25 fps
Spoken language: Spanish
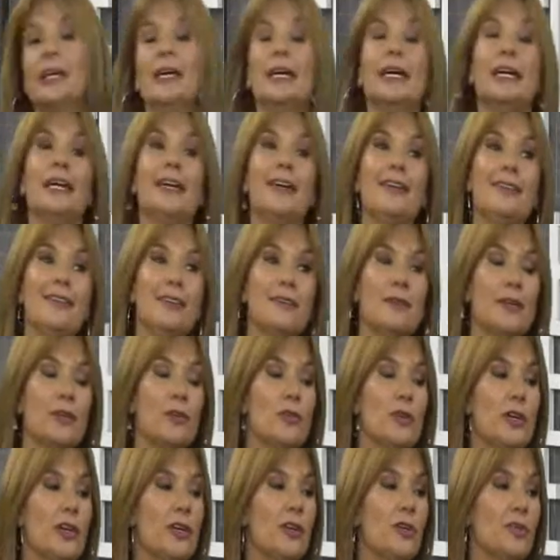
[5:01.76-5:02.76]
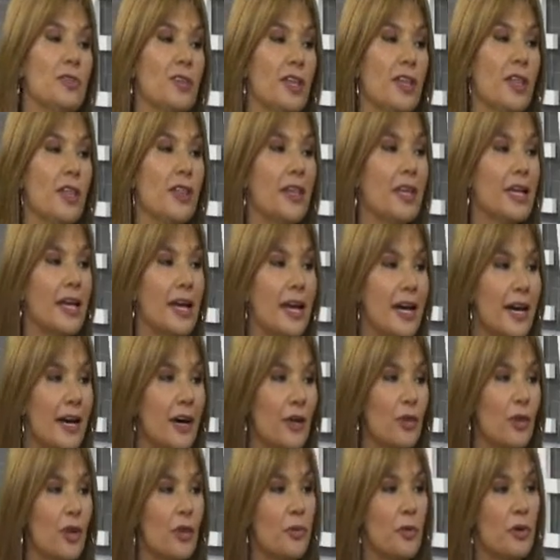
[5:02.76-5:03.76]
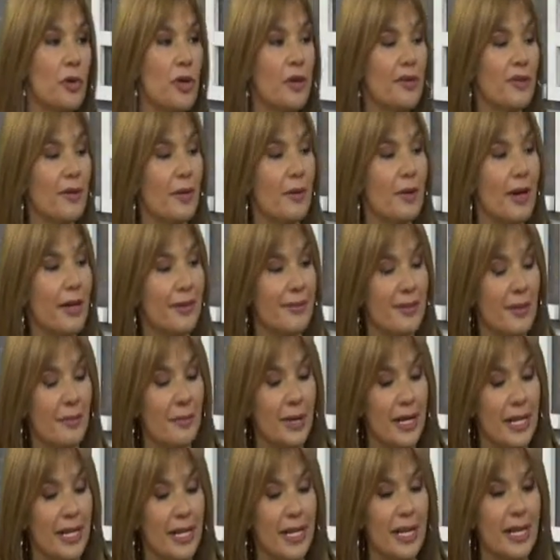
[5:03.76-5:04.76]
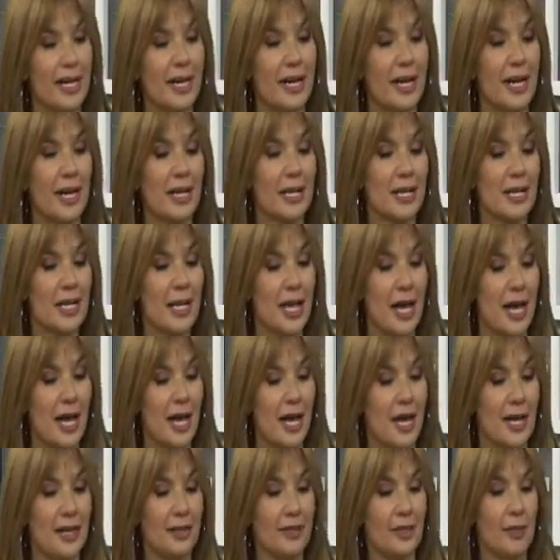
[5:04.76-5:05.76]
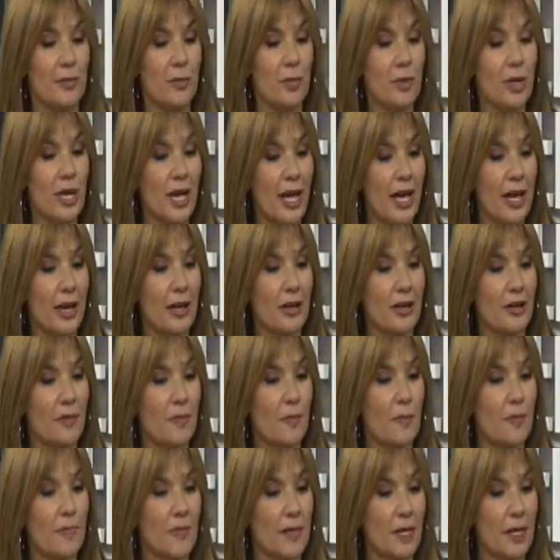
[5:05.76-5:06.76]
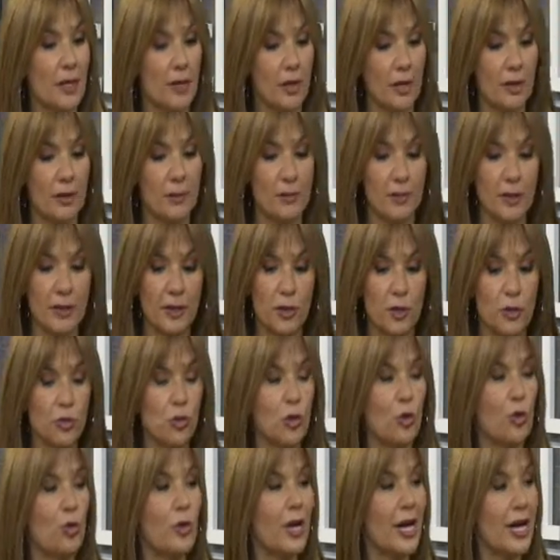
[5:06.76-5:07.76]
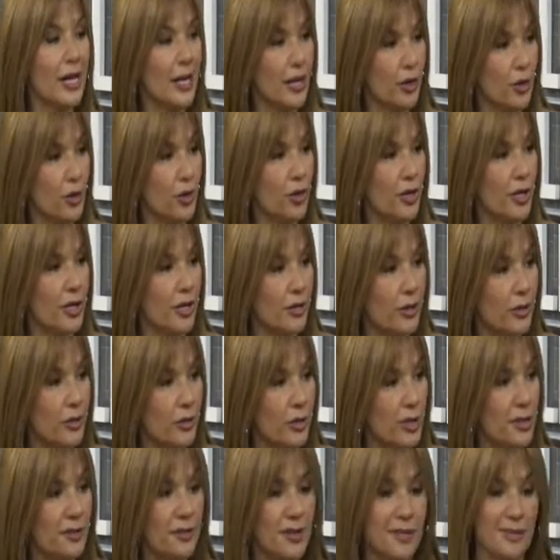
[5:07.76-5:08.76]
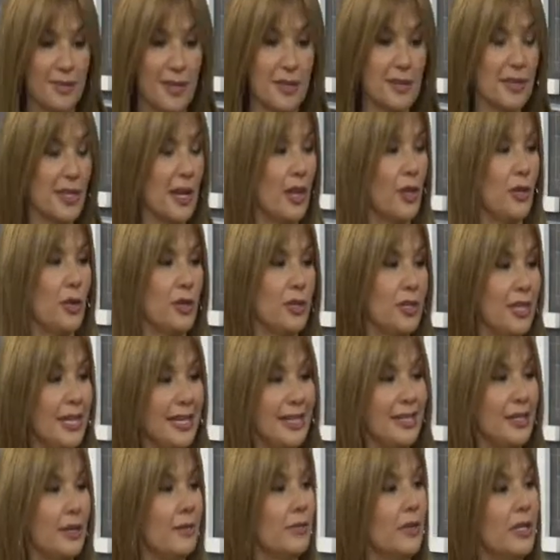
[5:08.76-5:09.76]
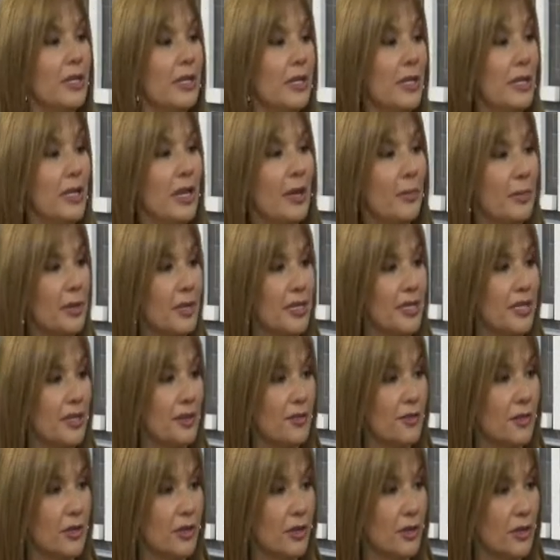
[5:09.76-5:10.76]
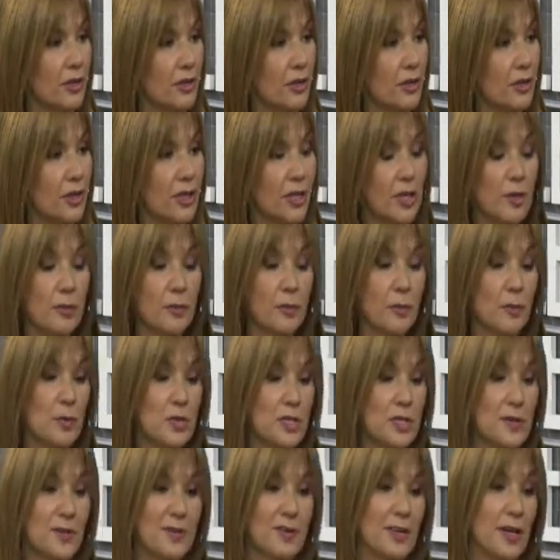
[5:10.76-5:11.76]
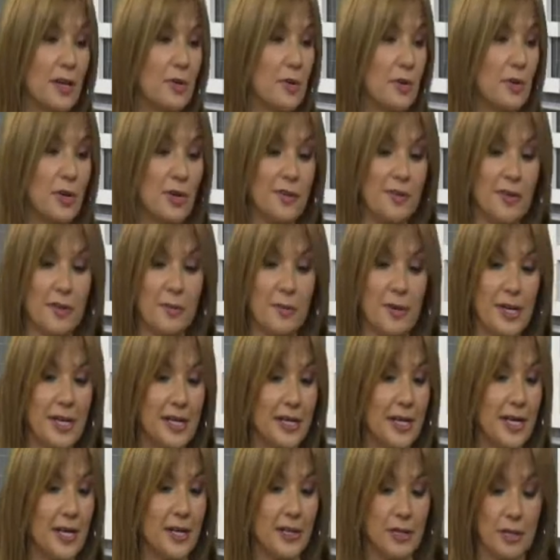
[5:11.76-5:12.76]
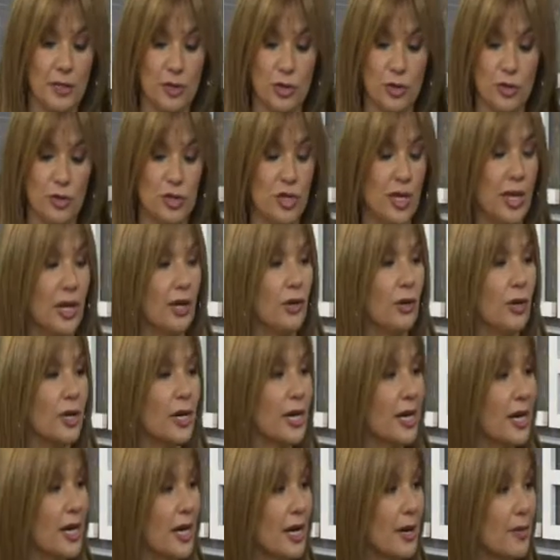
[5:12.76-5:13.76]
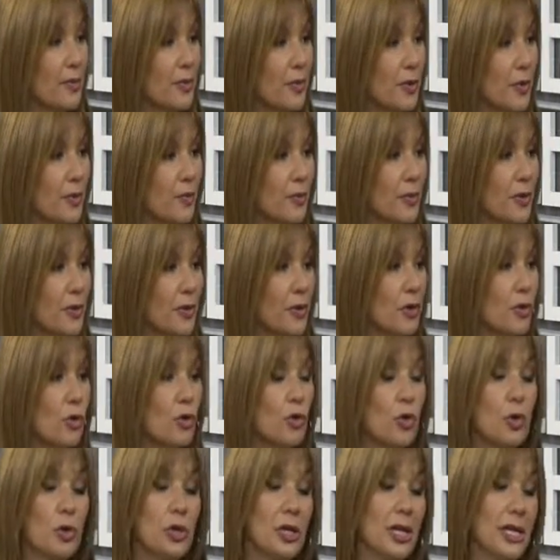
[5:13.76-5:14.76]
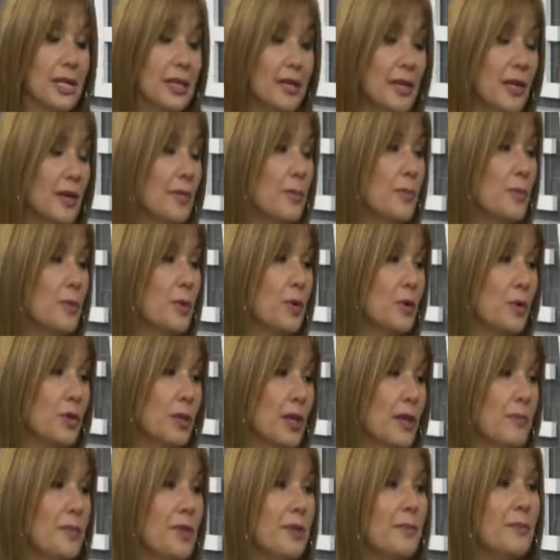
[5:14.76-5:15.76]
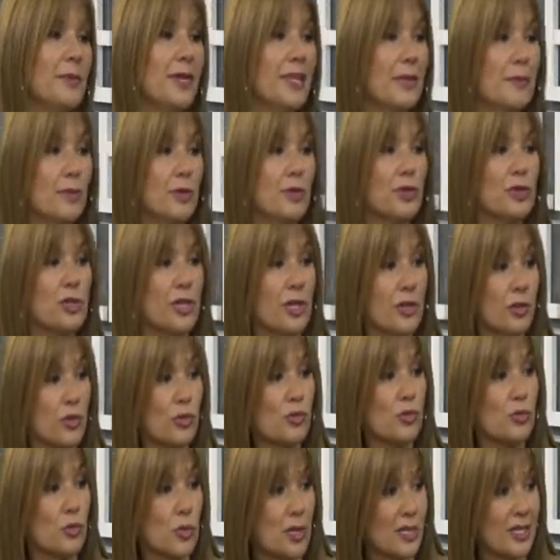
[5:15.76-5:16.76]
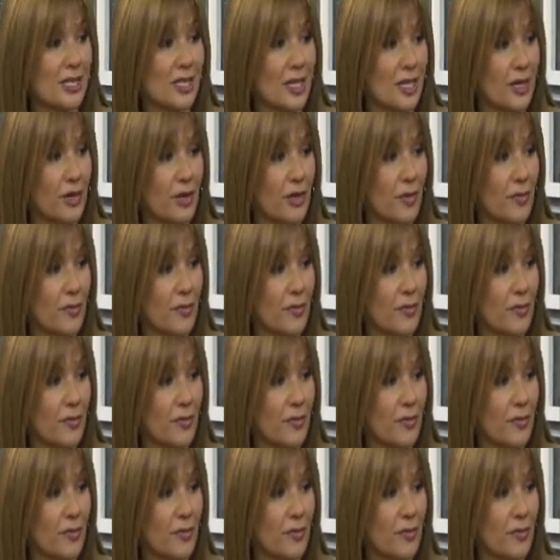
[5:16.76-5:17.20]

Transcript: Ese varón que no se ha dedicado a lo mejor a esa, pareja, a estimular eh, desde otro lugar erógeno y se ha centrado estrictamente en la penetración, sí. Muchas veces a lo mejor esa pareja no llega al orgasmo o con el tiempo también va disminuyendo su deseo.